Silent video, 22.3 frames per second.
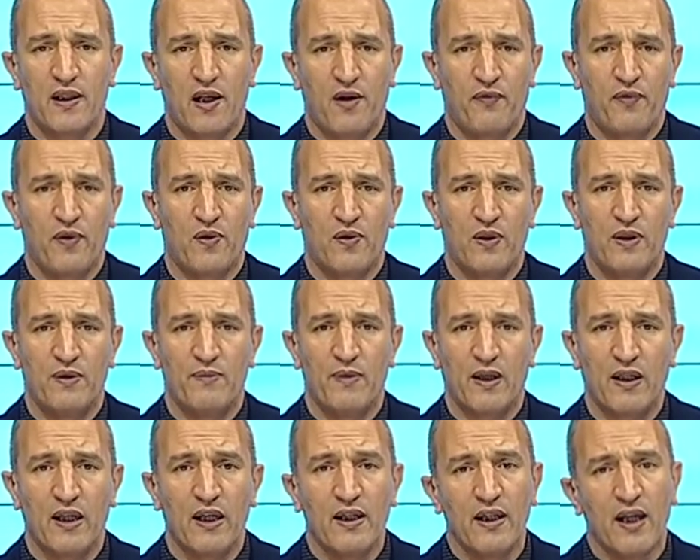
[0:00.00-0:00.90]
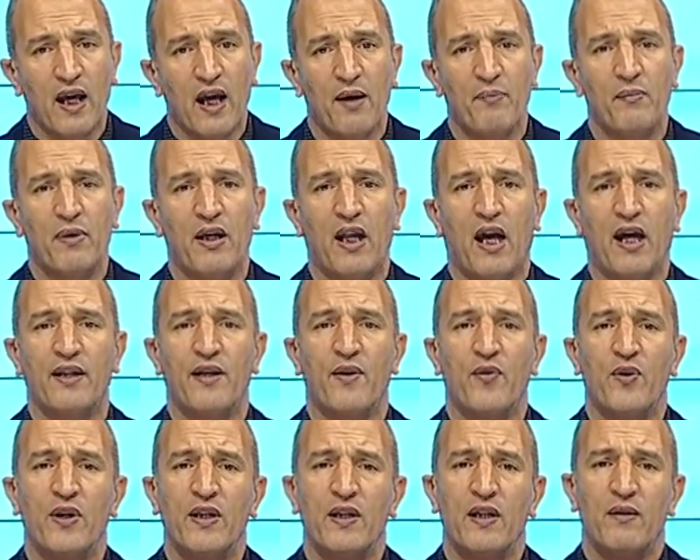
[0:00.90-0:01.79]
في كل مكان أهم
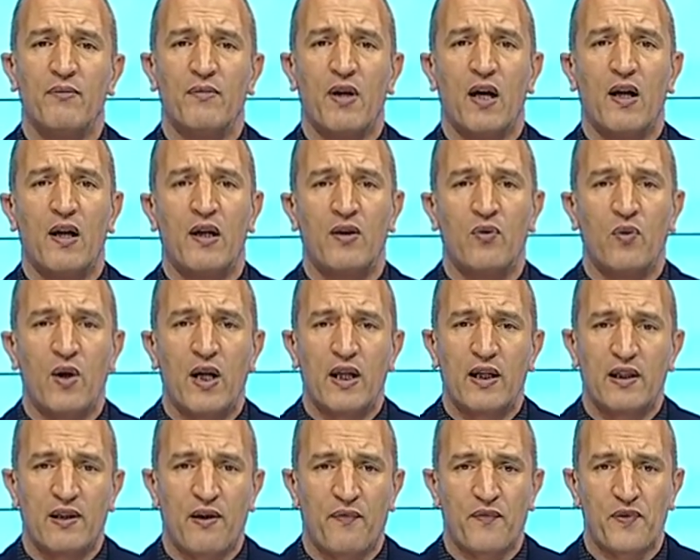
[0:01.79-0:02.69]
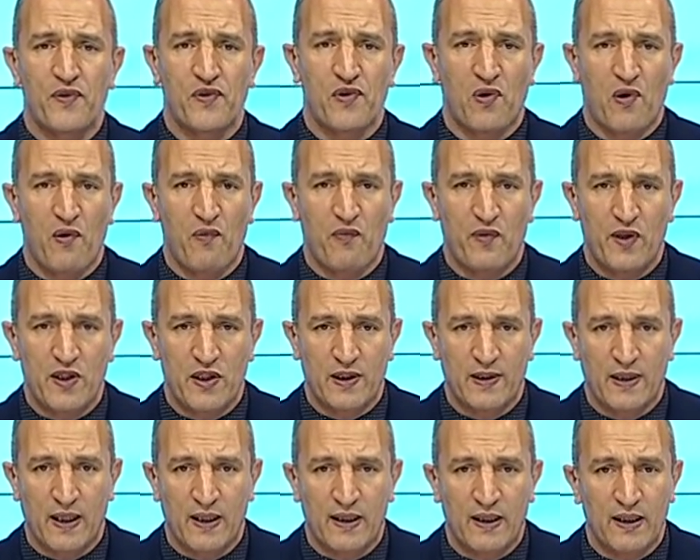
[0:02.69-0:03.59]
العناوين الواردة في الصحف
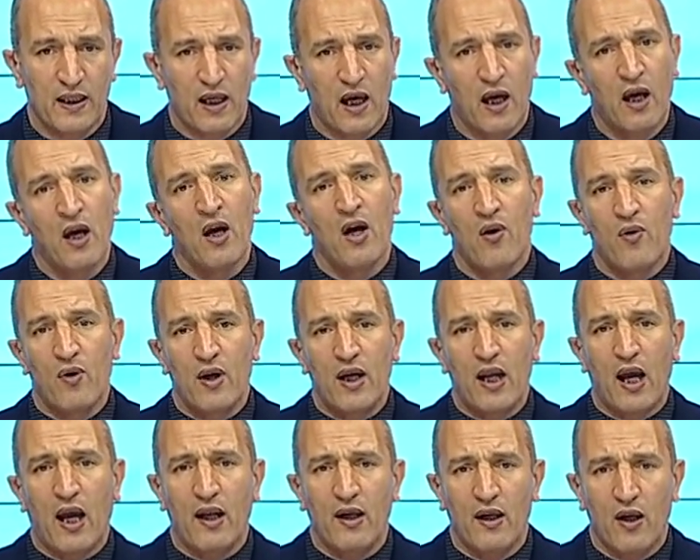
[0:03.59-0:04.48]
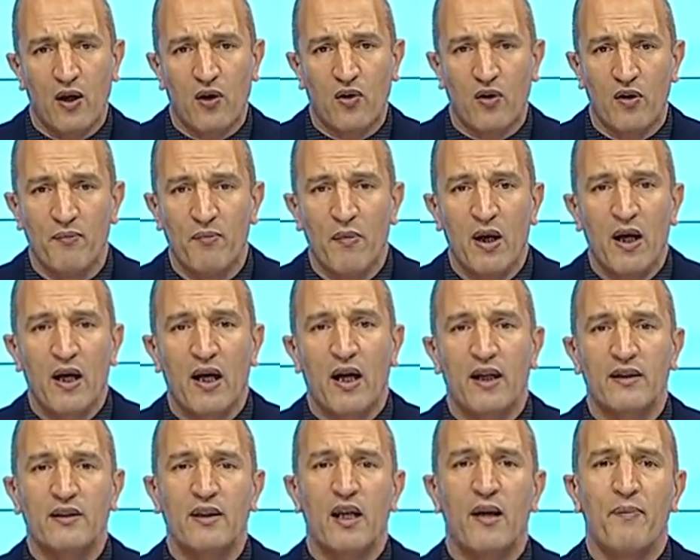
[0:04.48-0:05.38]
الجزائرية ولعلكم
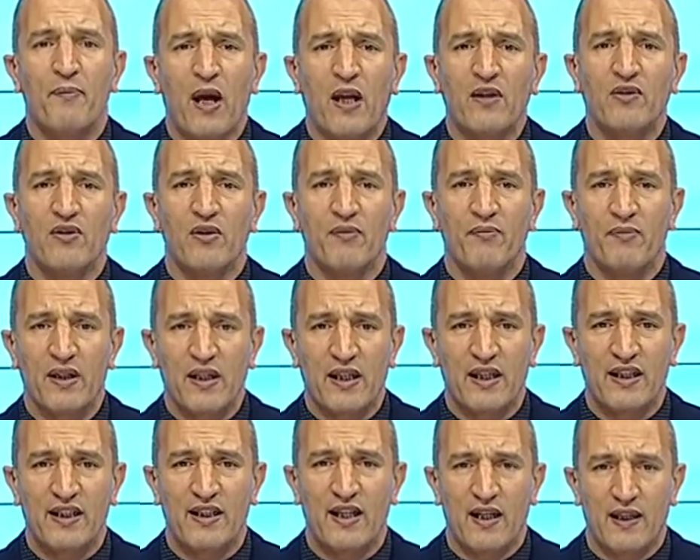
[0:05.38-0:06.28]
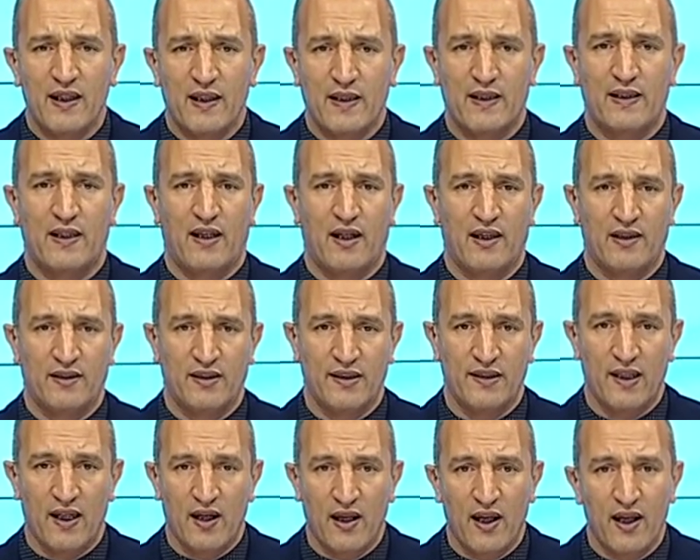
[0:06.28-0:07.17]
قد تابعتم من خلال
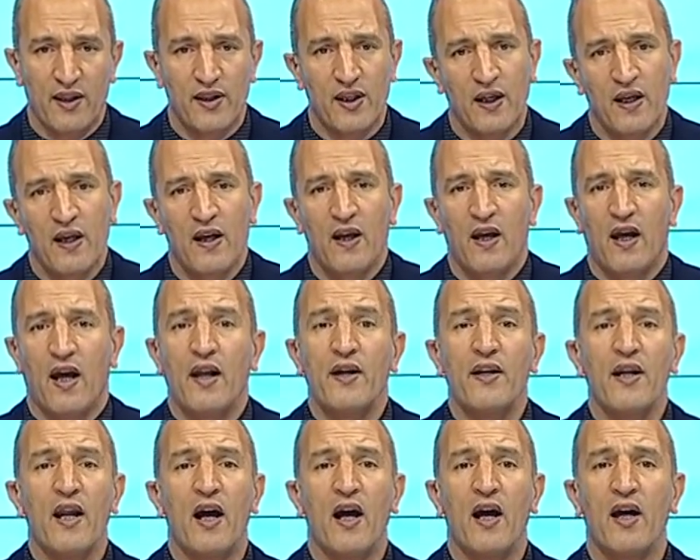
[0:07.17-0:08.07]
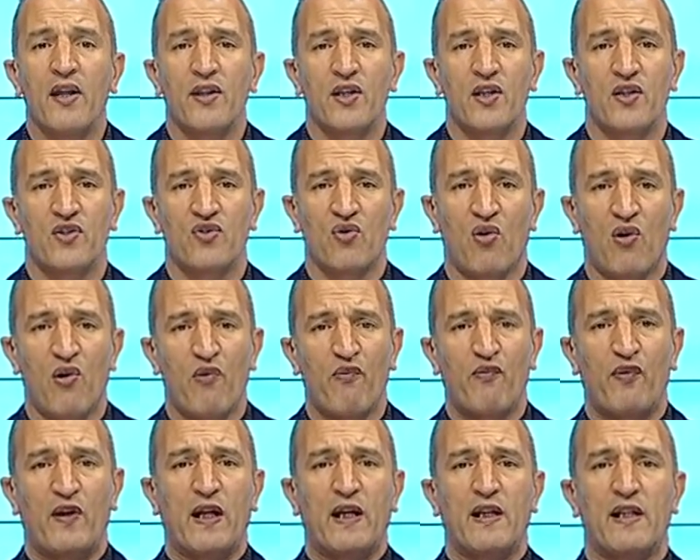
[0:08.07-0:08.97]
قراءتنا هذه أن هذه
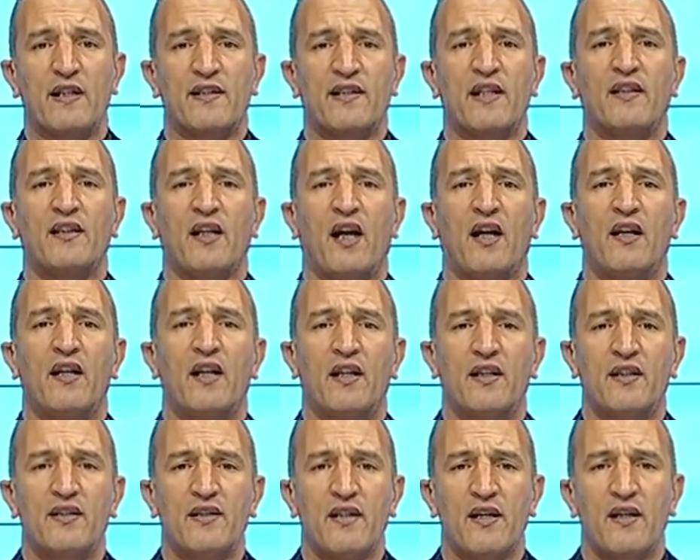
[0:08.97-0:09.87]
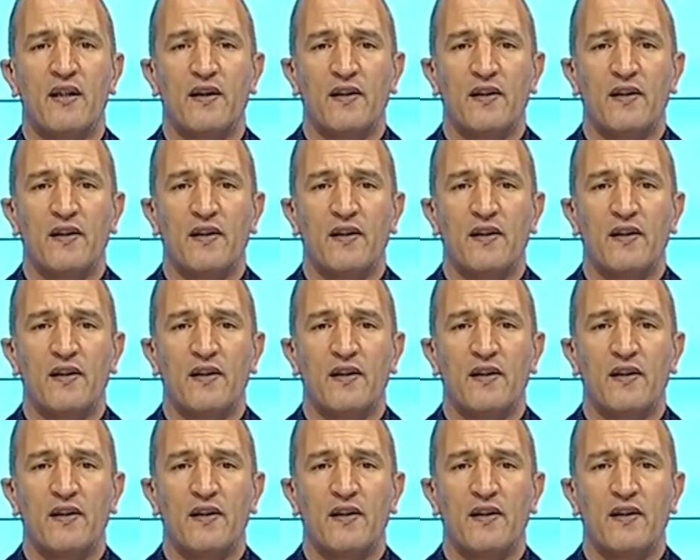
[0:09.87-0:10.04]
الصحف ركزت على رسالة